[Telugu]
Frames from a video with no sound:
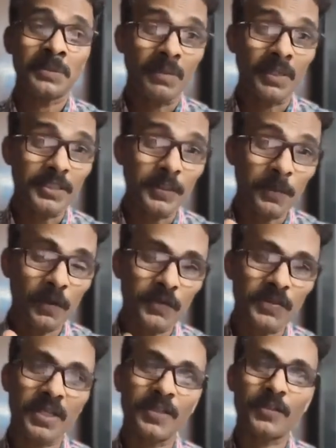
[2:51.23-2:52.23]
మంచి
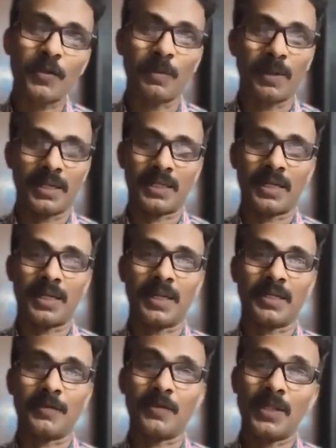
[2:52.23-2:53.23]
ప్రొఫెసర్లతో
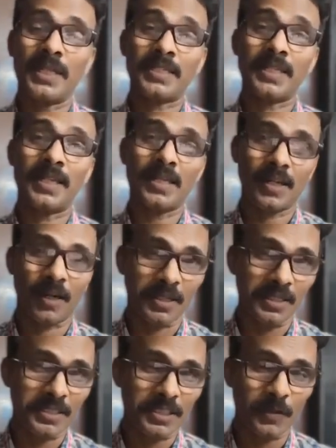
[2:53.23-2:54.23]
మాట్లాడాలి వీలైతే
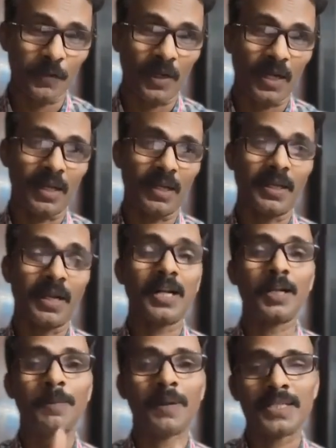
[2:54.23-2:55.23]
కాలేజీకి వెళ్ళాలి
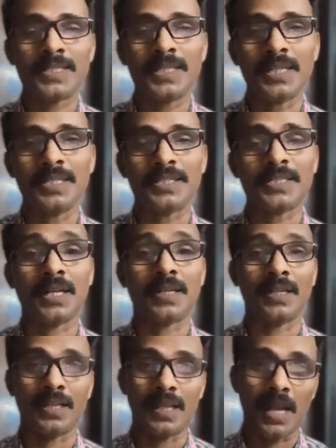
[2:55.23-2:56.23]
అక్కడ
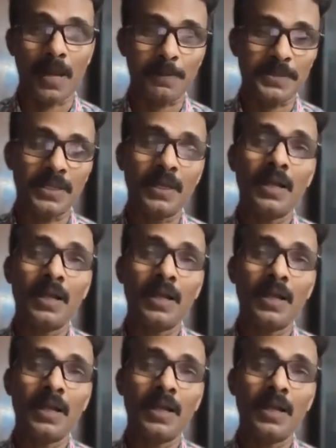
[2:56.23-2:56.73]
పరిశీలించాలి ల్యాబ్స్